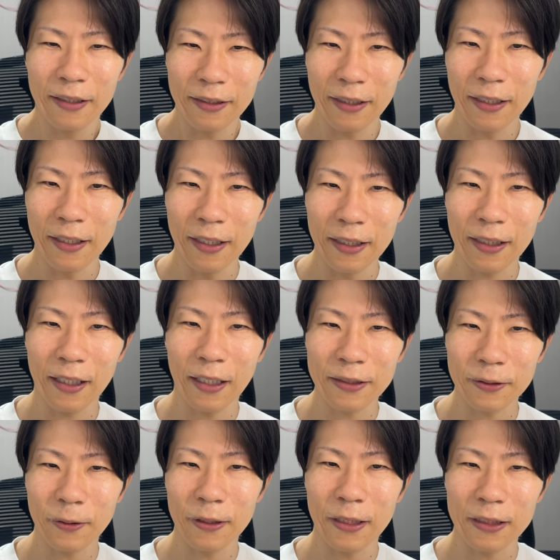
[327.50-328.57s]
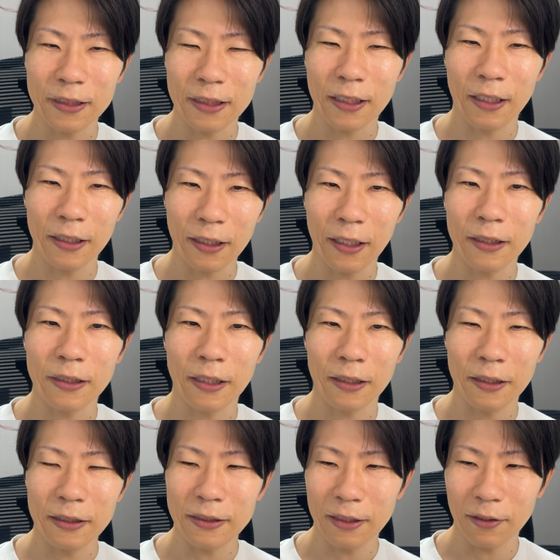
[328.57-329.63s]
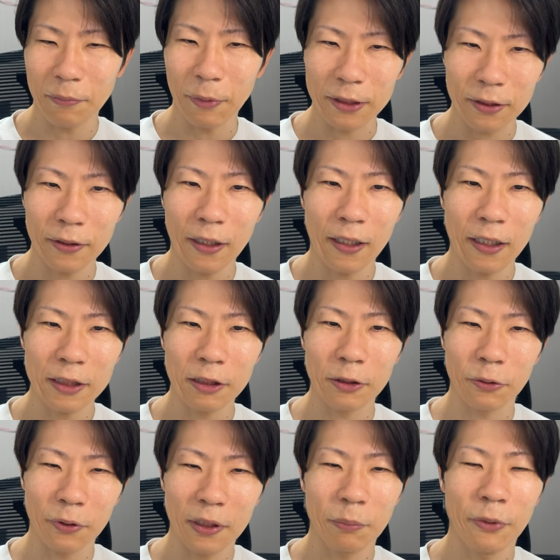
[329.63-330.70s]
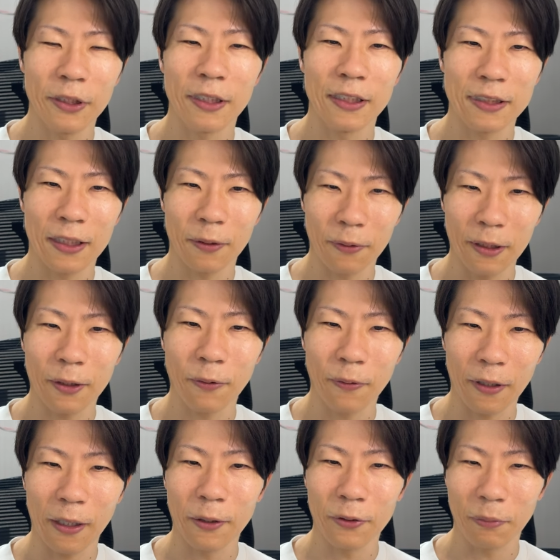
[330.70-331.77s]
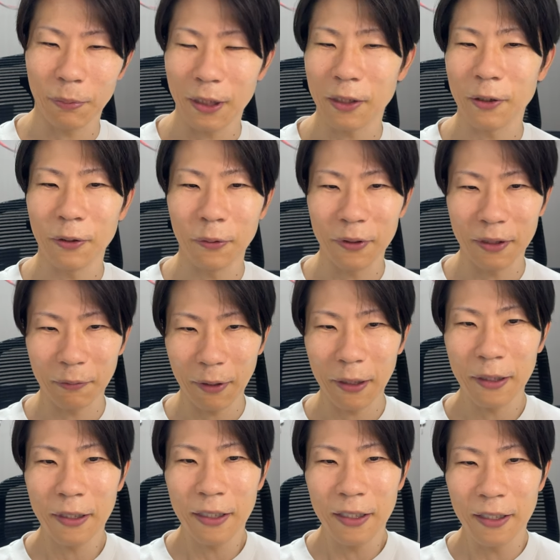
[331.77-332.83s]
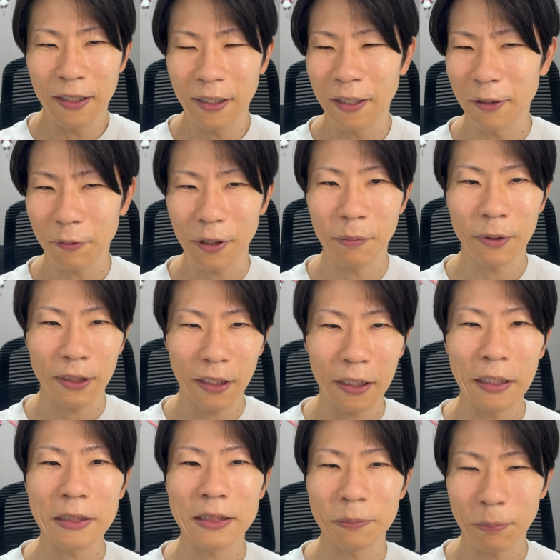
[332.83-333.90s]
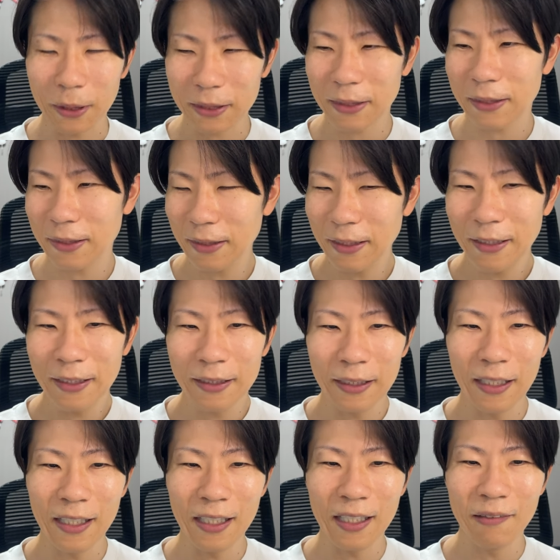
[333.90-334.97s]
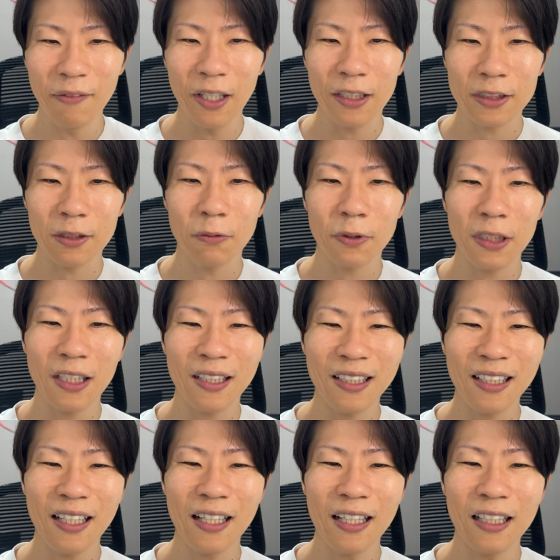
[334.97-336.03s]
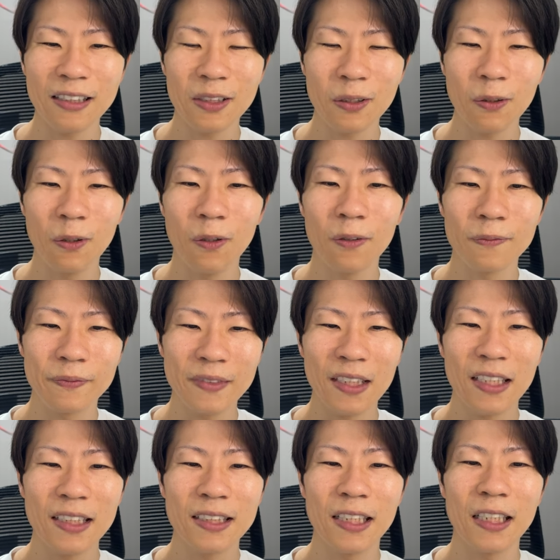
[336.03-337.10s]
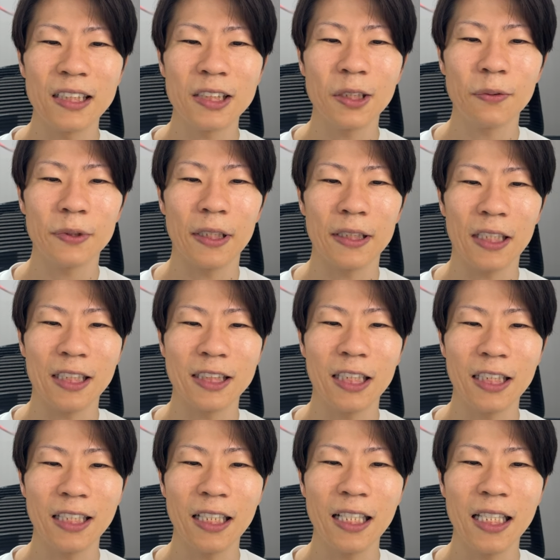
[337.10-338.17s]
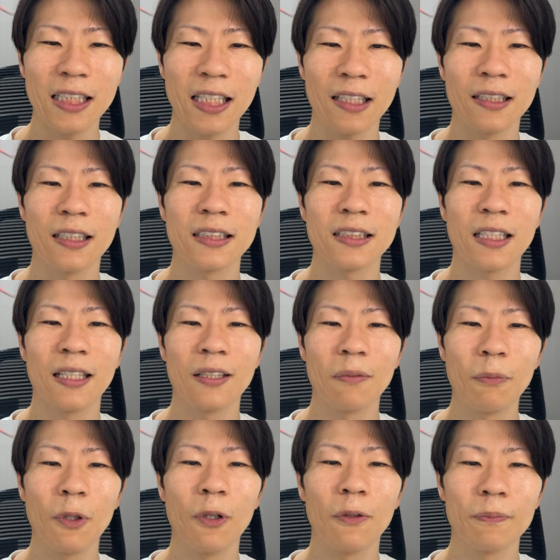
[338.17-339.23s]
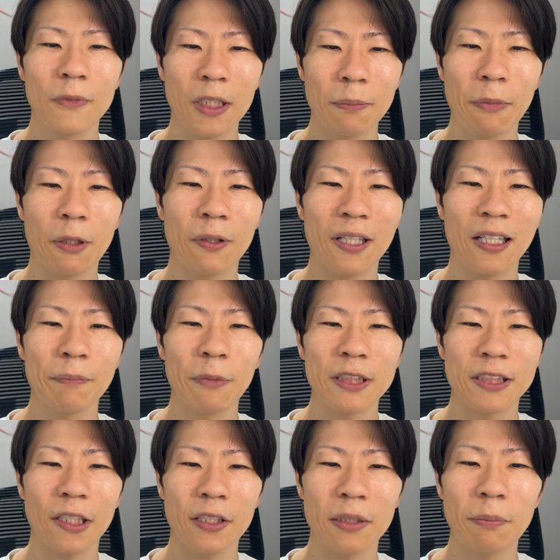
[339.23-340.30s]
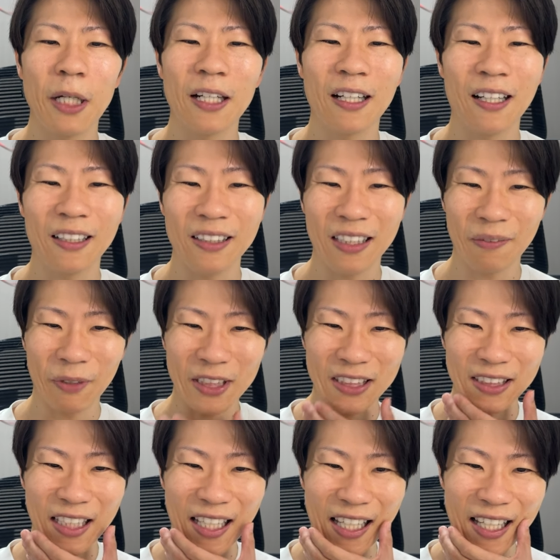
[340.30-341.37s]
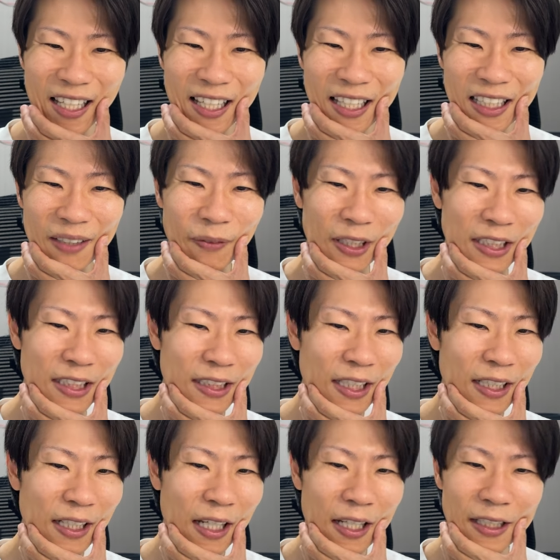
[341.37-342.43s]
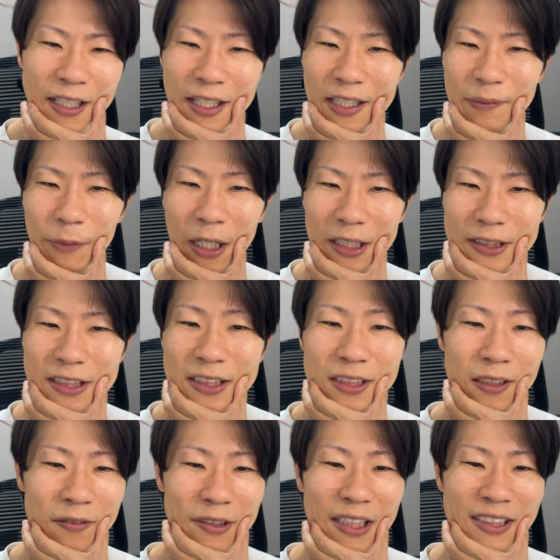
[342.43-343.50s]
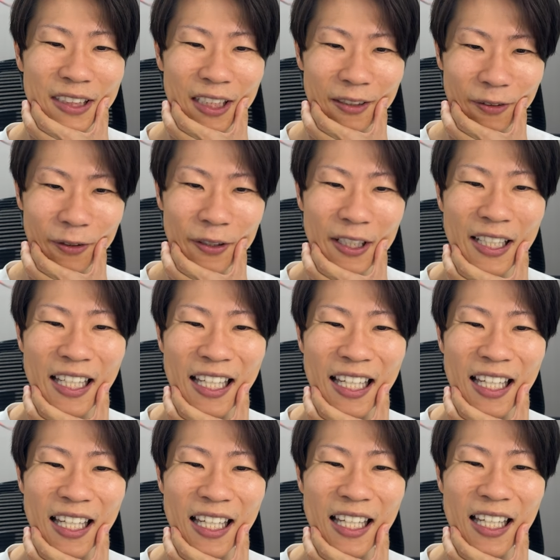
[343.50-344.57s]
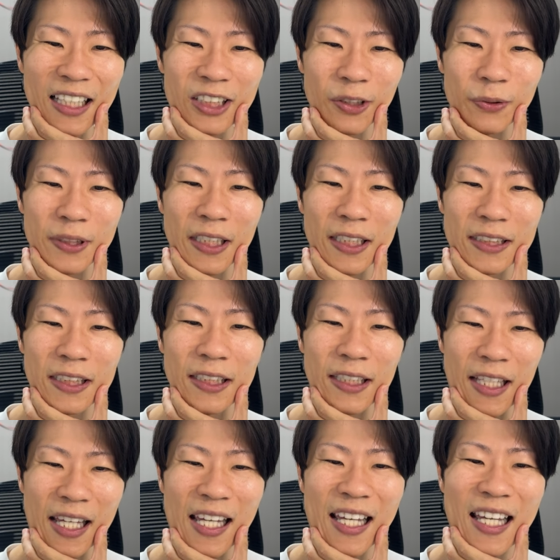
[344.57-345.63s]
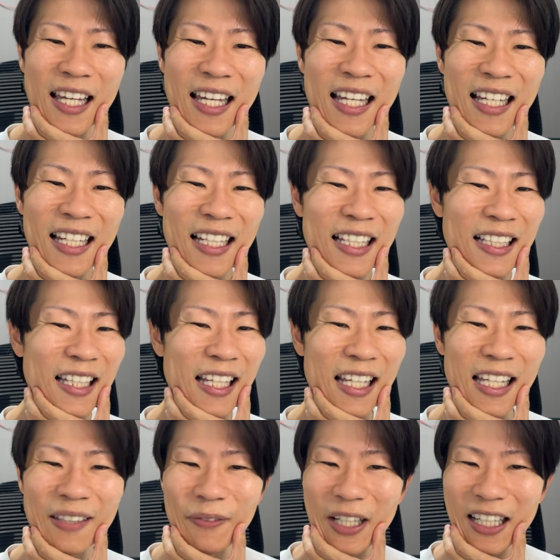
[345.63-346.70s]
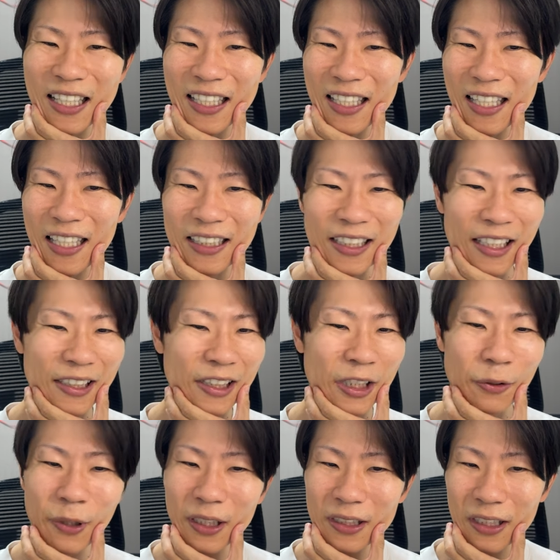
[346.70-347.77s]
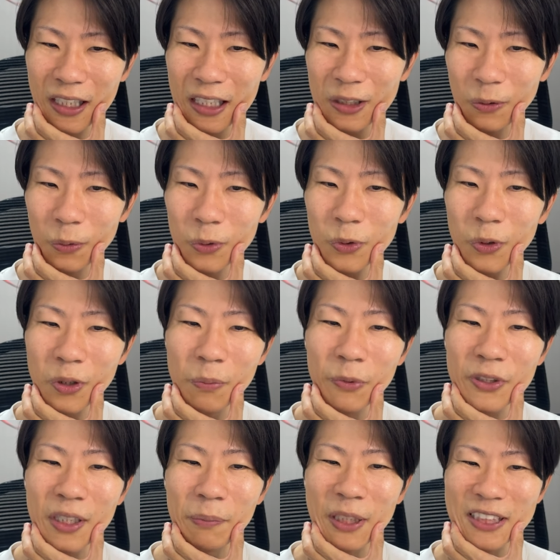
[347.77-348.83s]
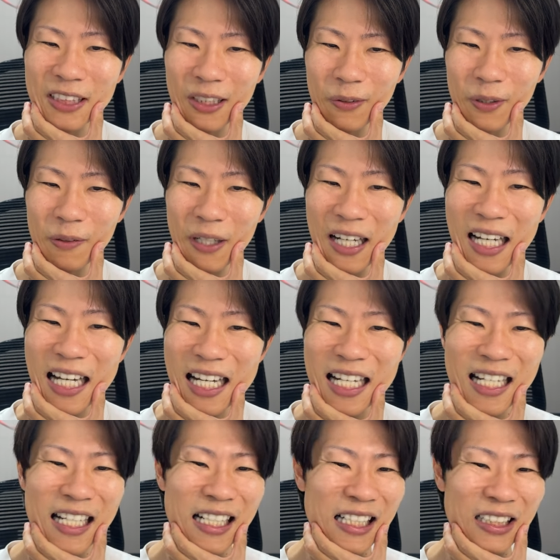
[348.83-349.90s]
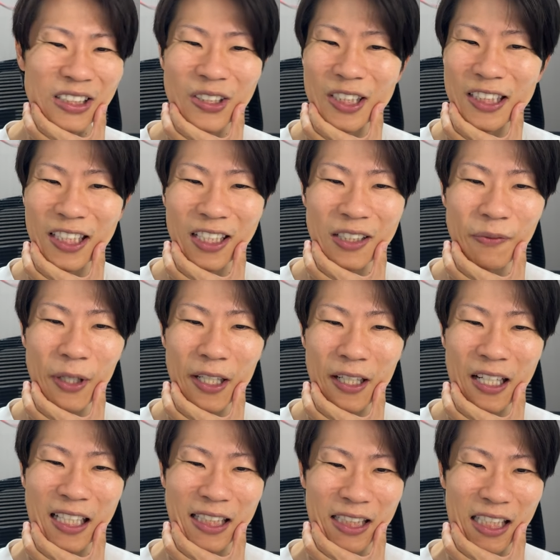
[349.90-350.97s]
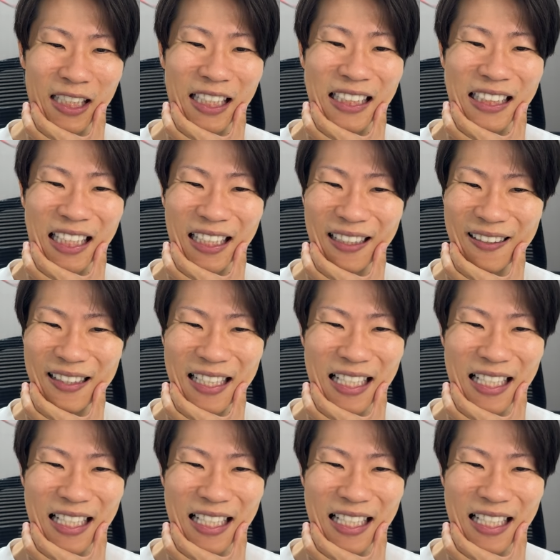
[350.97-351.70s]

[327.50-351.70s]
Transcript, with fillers: で、一回それで実家に帰ったんですけど、まあそんな話はどうでもいいんですけどね、今回のトピックにおいては。えー、これはまた話します。で、まあその結果、その、セレス矯正させていただいたんですけれども、まあ、これが今100万かかってますで、今リテーナーで今外してるんですけど、えー、調整してて、で、今、えー、やってよかったなと本当に思ってますね、これは。本当に100万かかったんですけど。